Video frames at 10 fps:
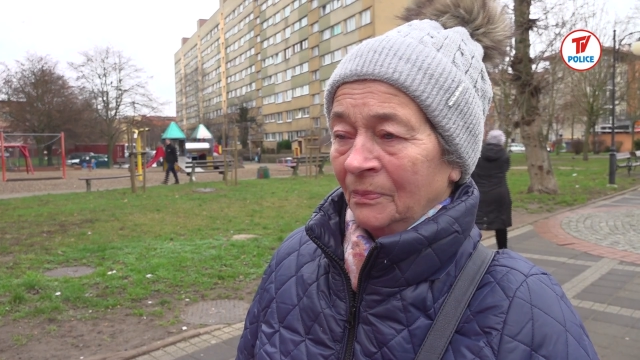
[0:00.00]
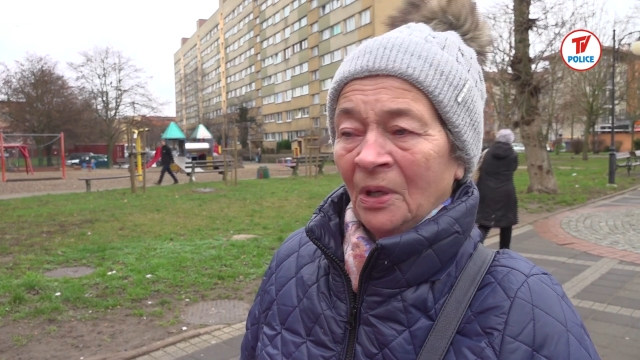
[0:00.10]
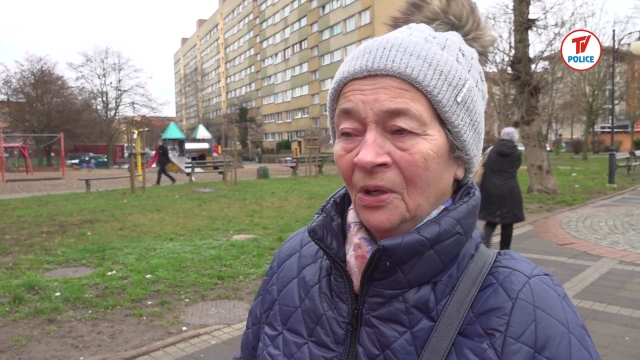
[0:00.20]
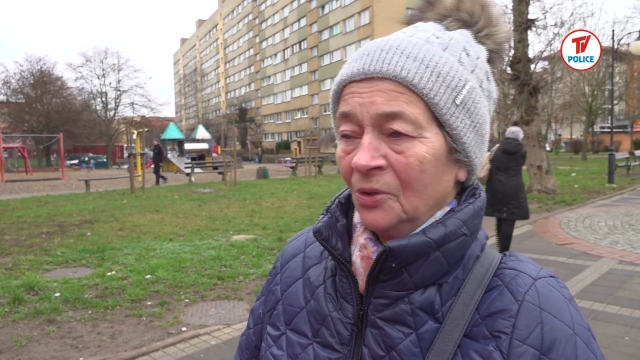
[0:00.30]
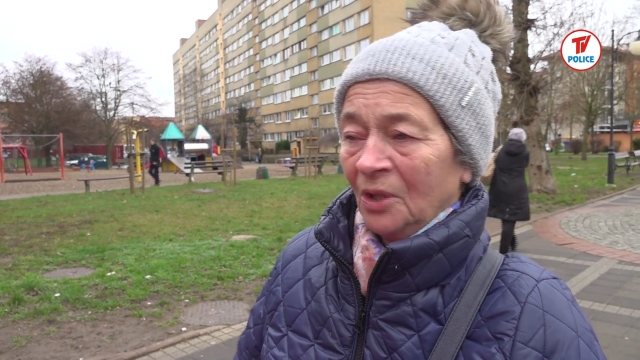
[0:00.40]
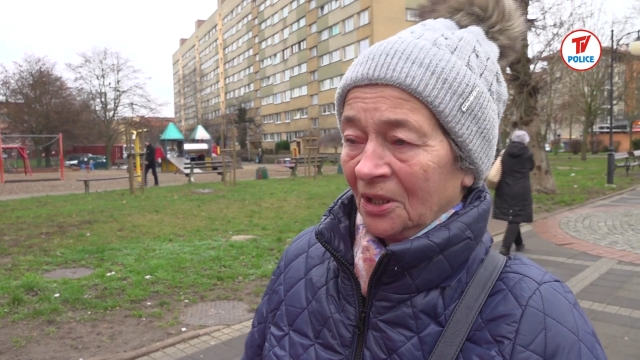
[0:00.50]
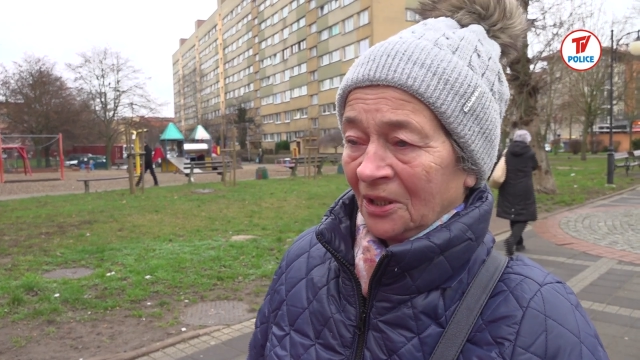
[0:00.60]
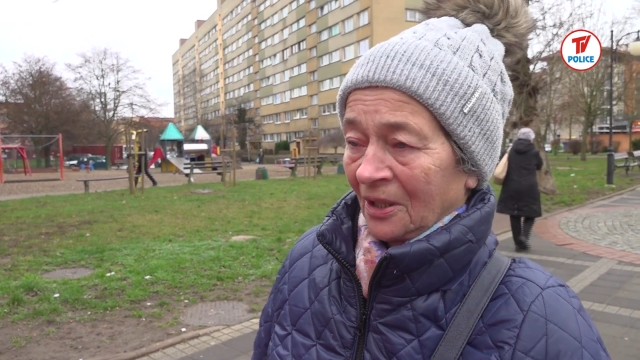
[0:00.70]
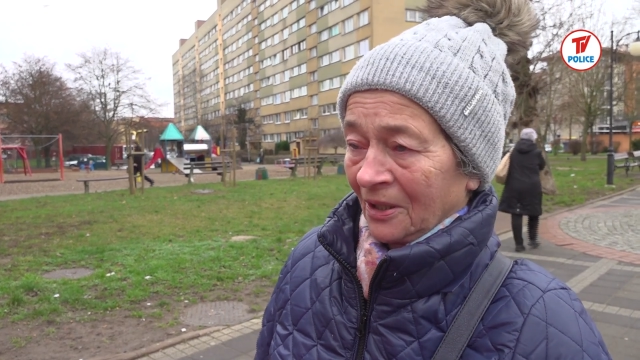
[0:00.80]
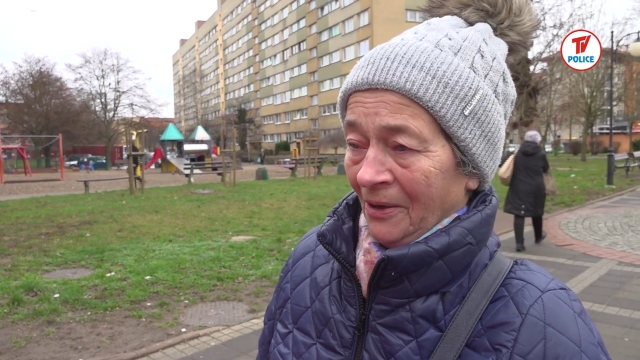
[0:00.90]
pilnuję
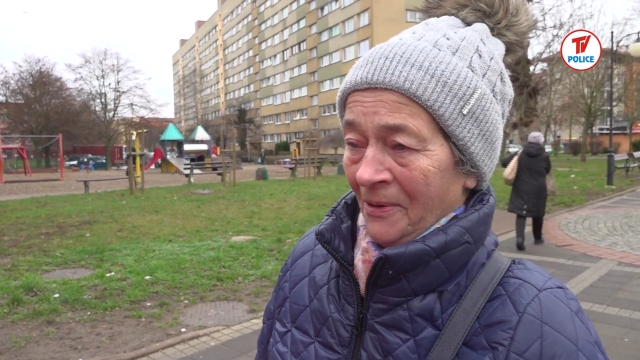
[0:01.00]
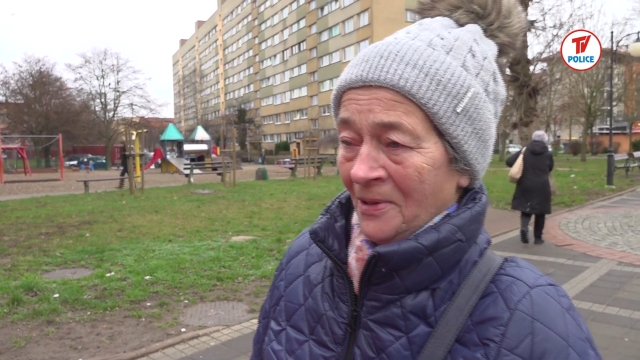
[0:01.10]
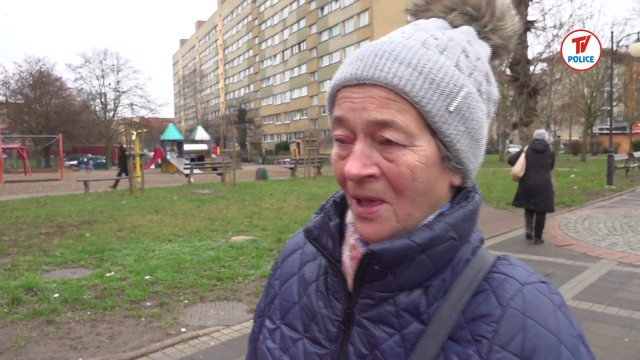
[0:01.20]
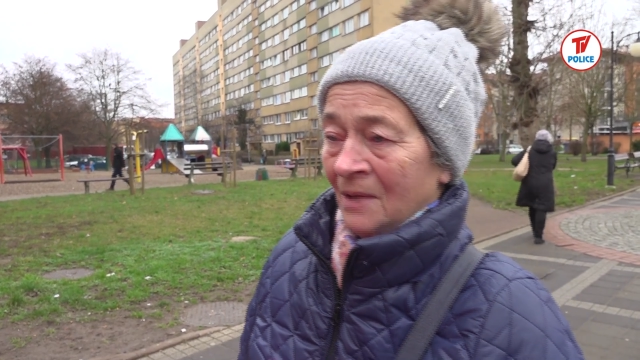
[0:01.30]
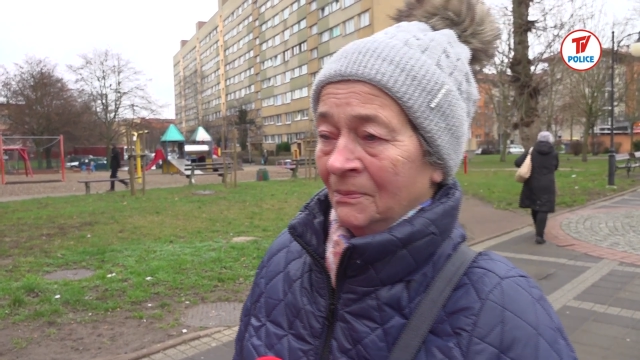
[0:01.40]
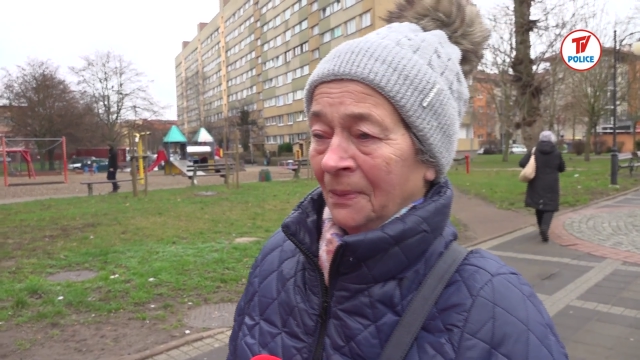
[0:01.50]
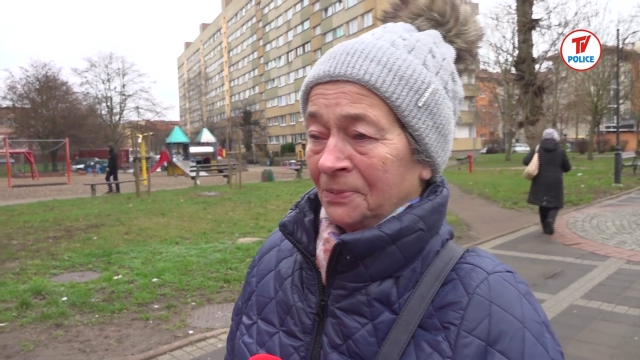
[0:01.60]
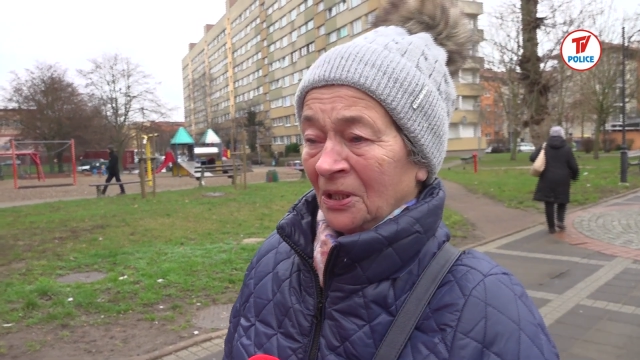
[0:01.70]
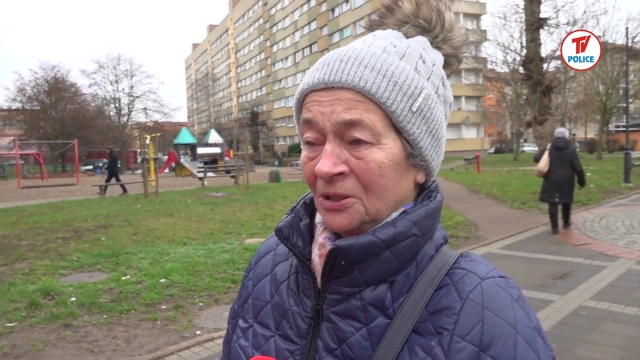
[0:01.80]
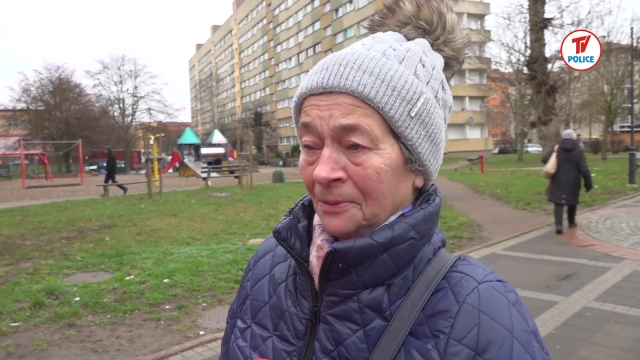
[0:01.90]
tego, bo
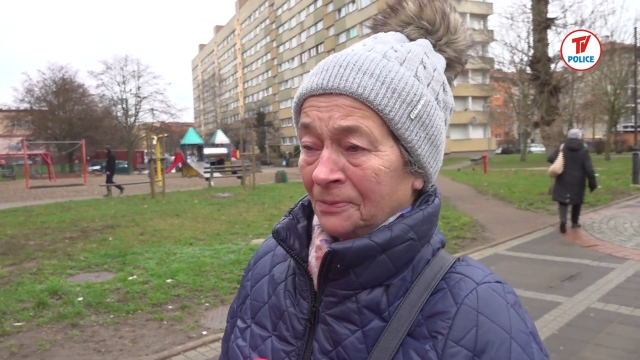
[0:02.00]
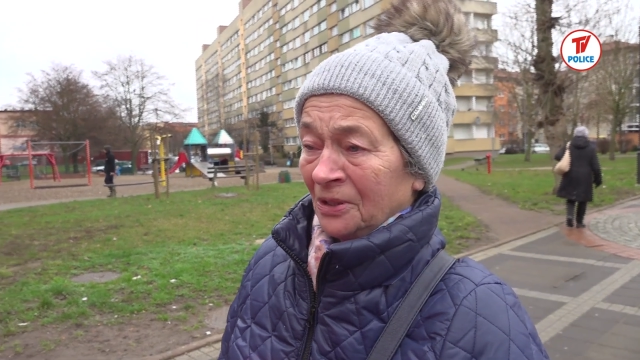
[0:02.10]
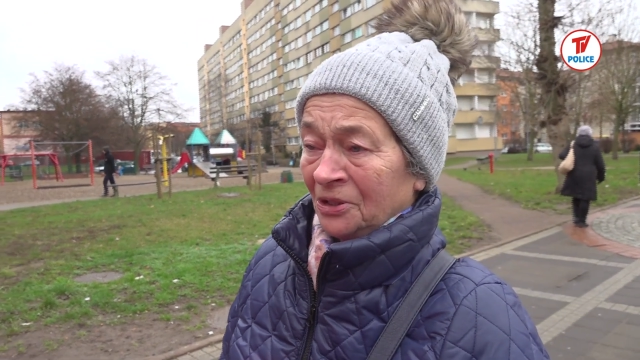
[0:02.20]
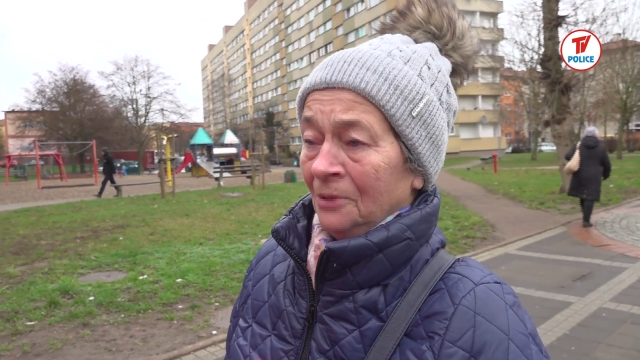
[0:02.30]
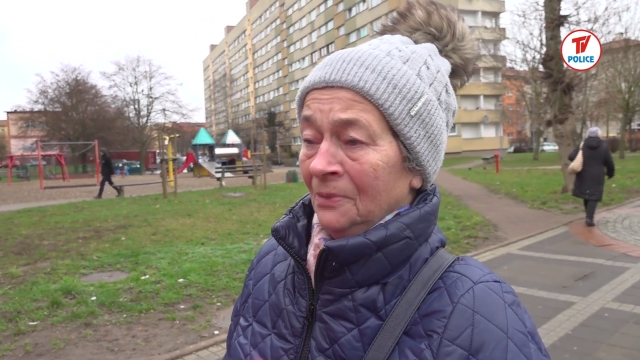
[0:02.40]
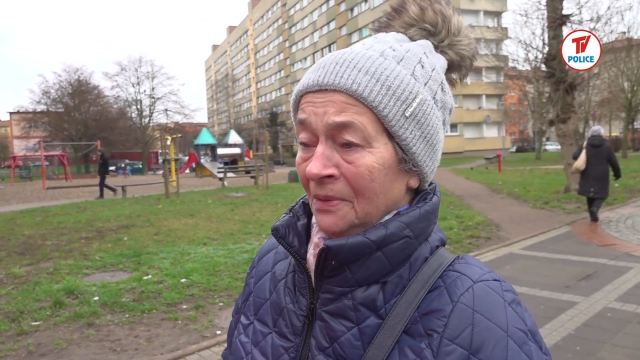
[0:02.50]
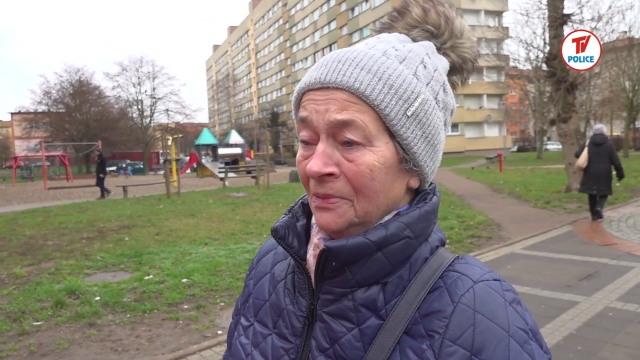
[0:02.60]
przez to płacimy